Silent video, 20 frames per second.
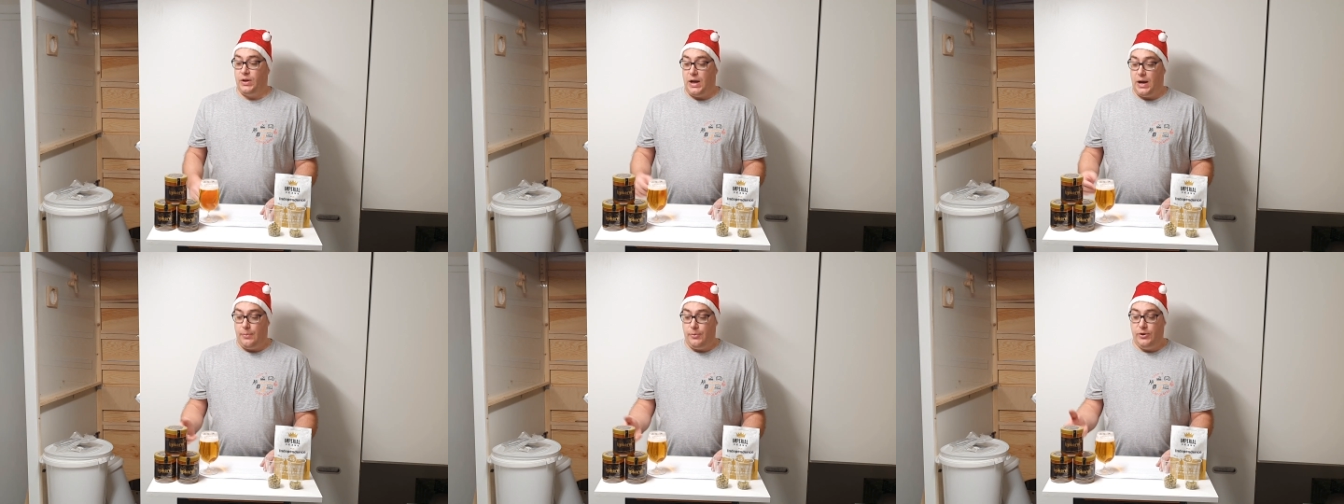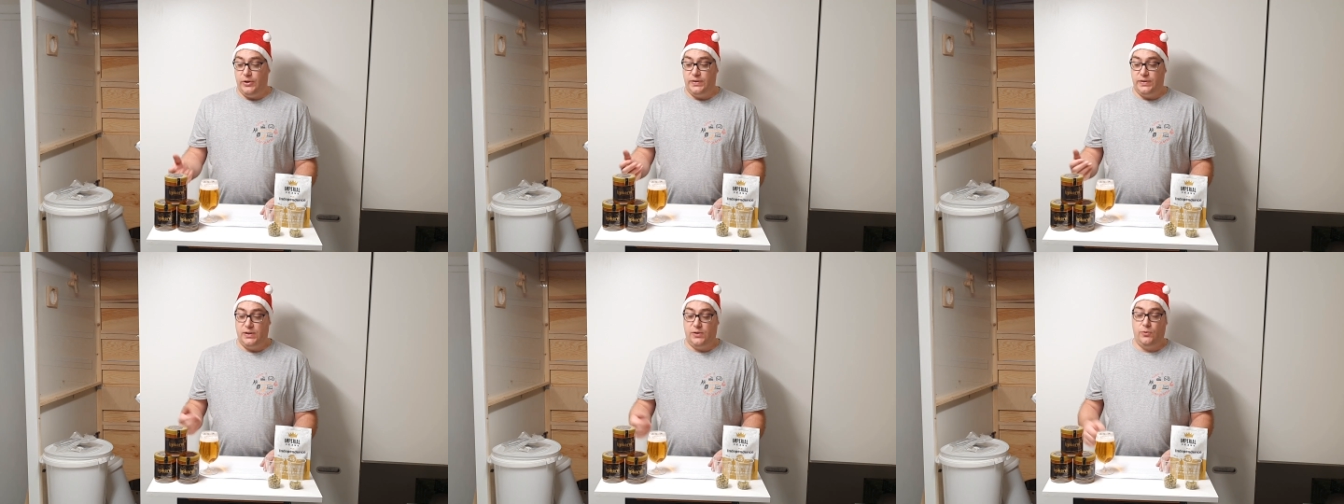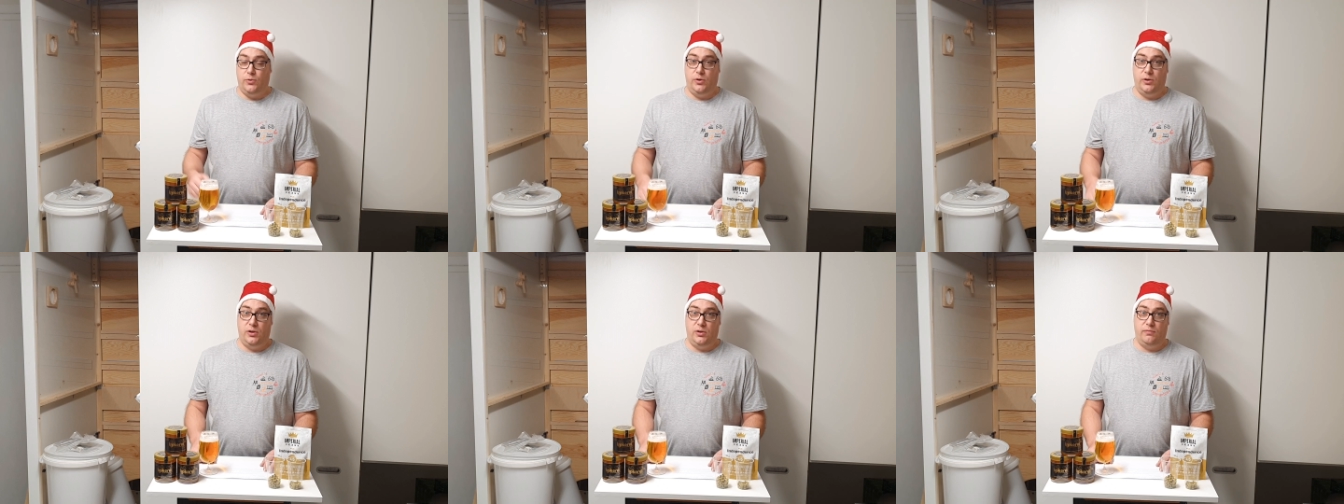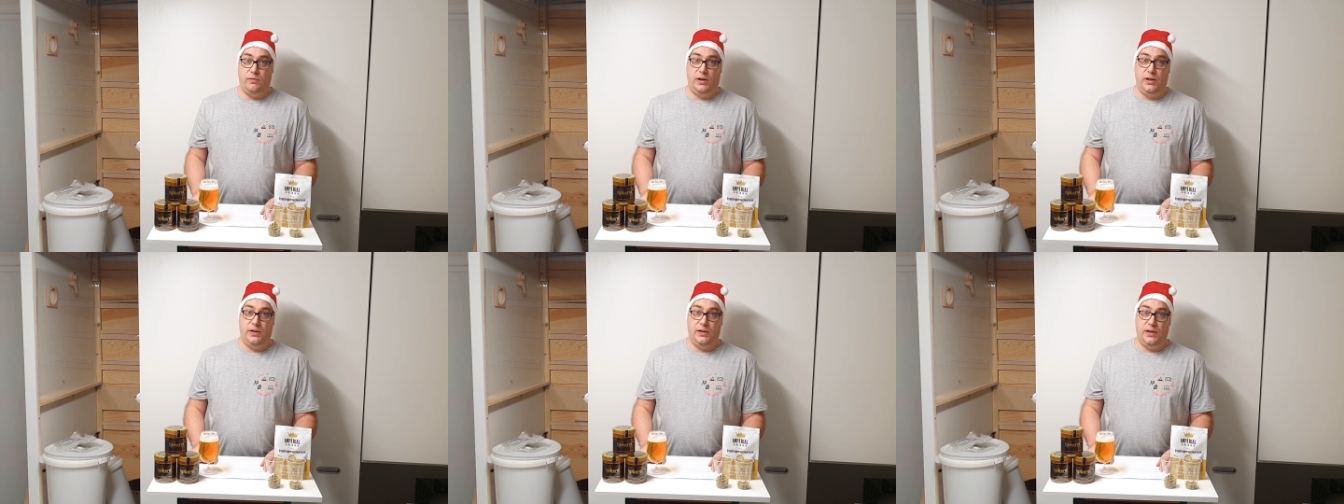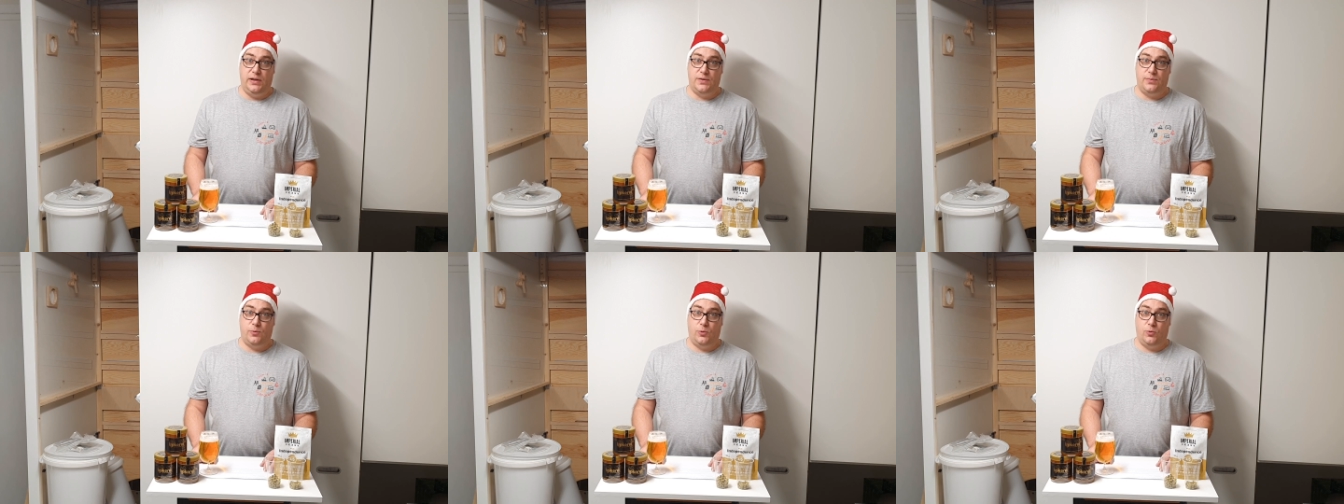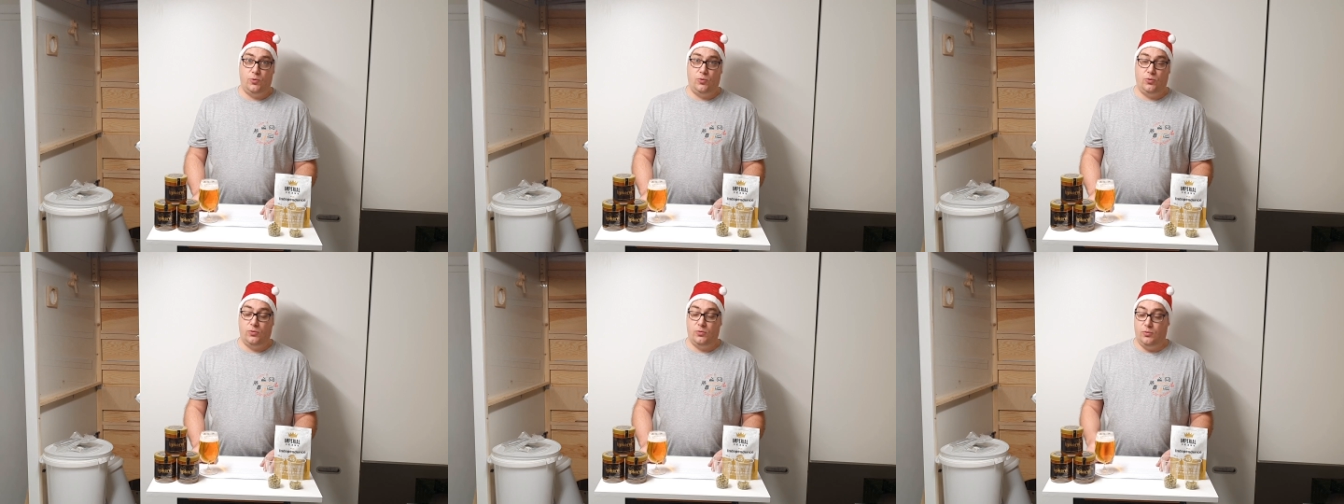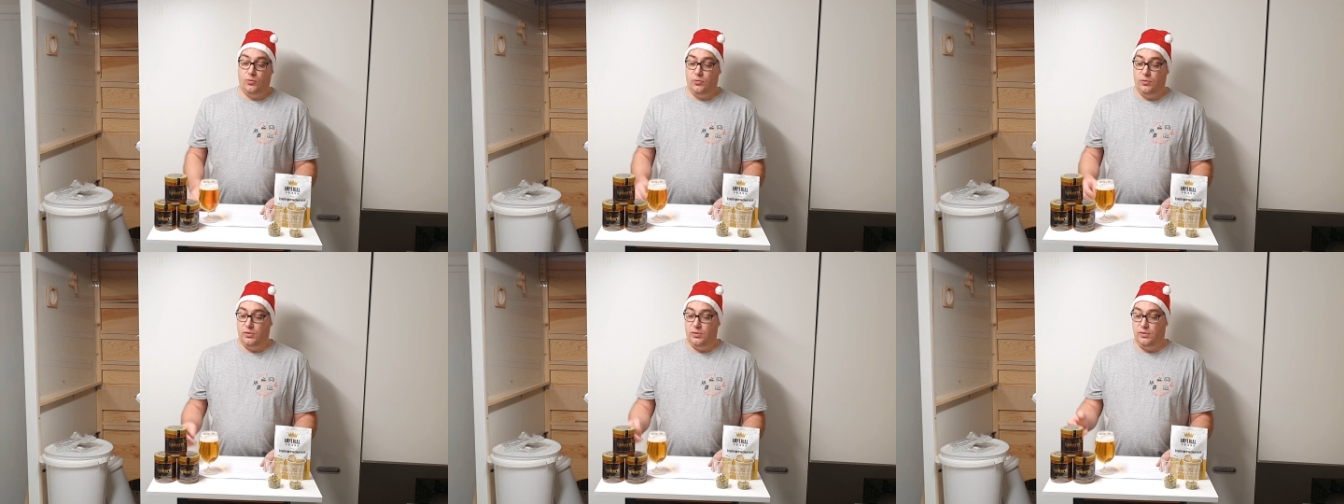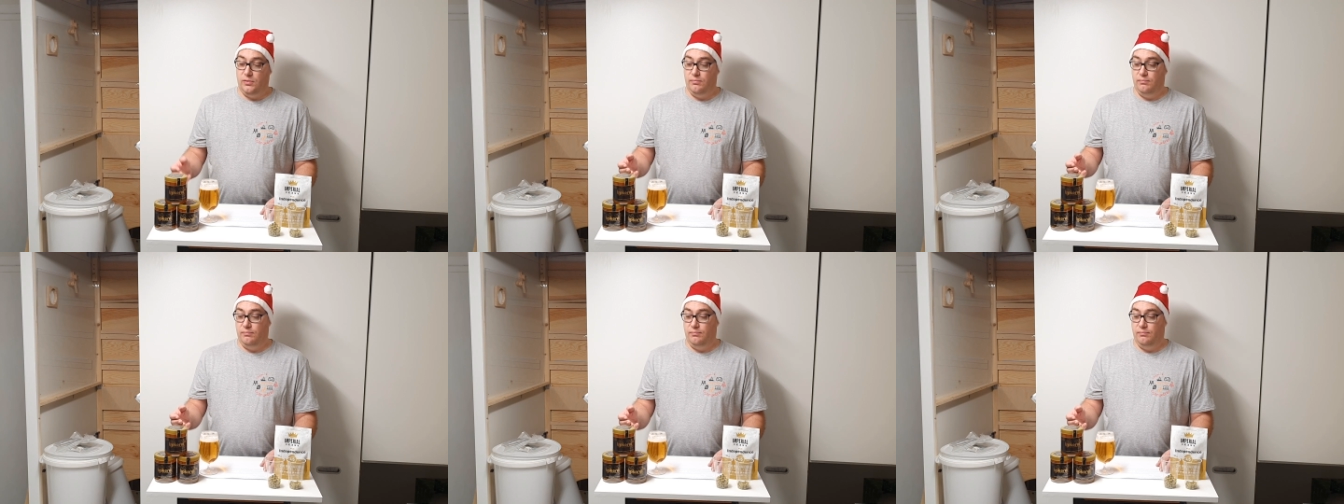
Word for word: Aber es ist natürlich ein Qualitätsprodukt und